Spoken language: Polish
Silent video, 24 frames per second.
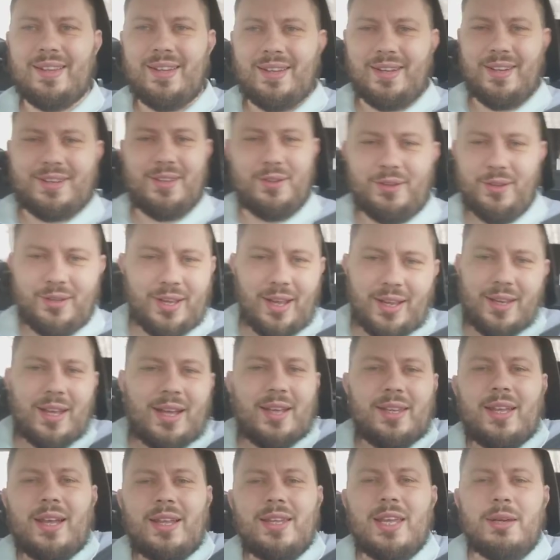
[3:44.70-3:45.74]
tak? No, ja, ja,
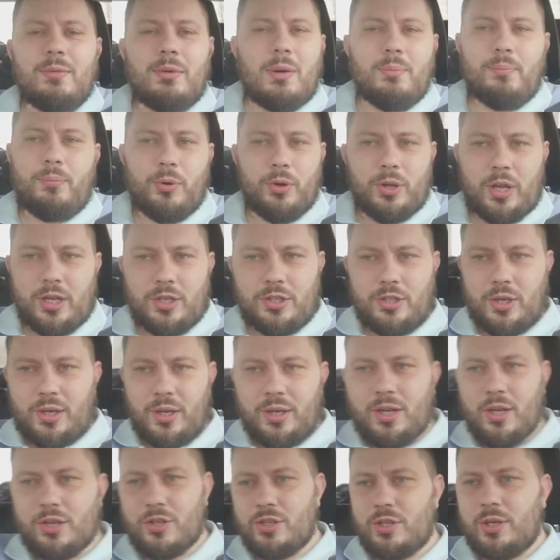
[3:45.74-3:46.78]
ja nie mam pojęcia.
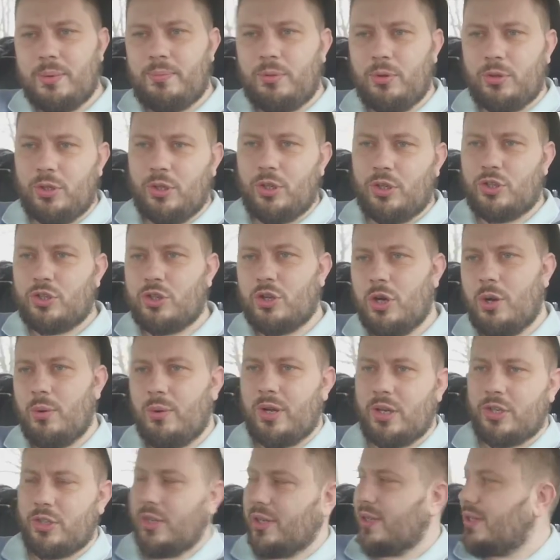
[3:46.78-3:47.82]
Jeżdżę po tych
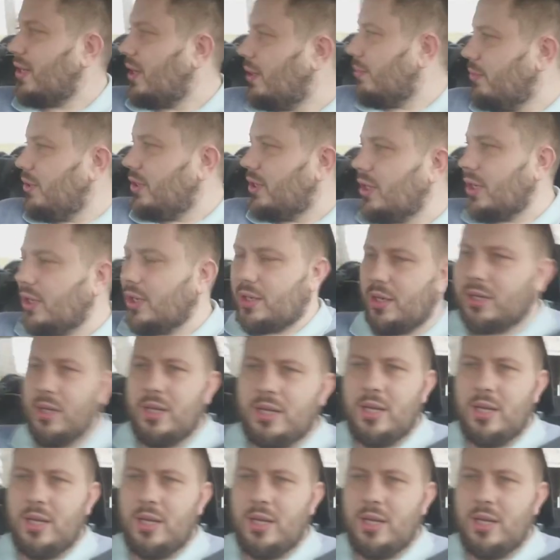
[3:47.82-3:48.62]
szkołach czasami, tak?